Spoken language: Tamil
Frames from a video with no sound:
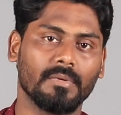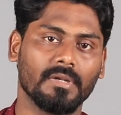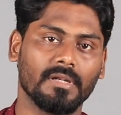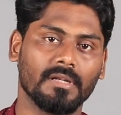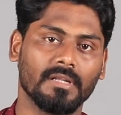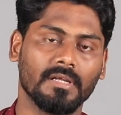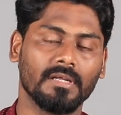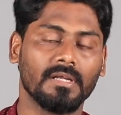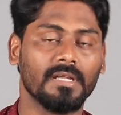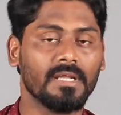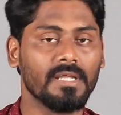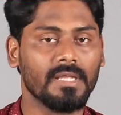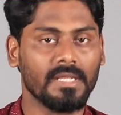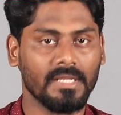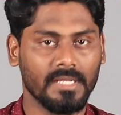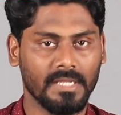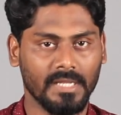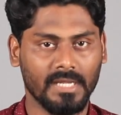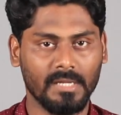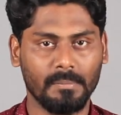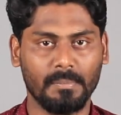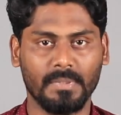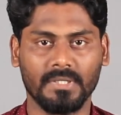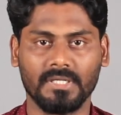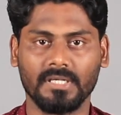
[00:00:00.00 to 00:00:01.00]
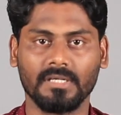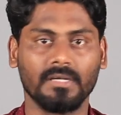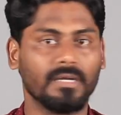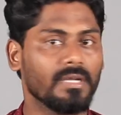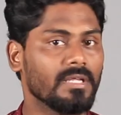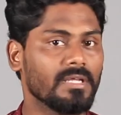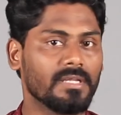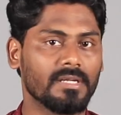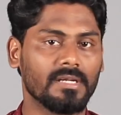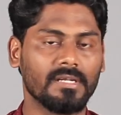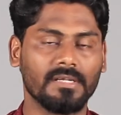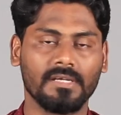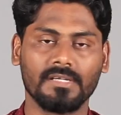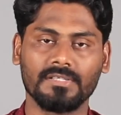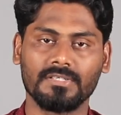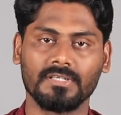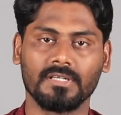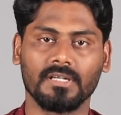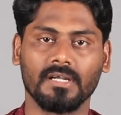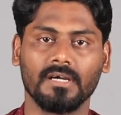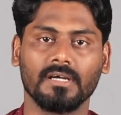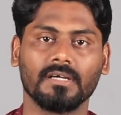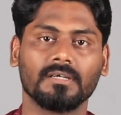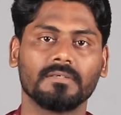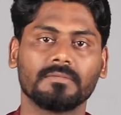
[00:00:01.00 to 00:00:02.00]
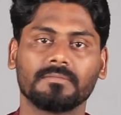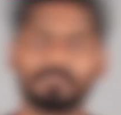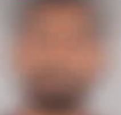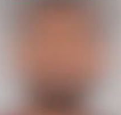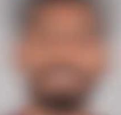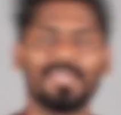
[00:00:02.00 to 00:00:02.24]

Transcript: அப்படின்னு ஏகப்பட்ட நடிகர்கள் நடிச்சிருக்காங்க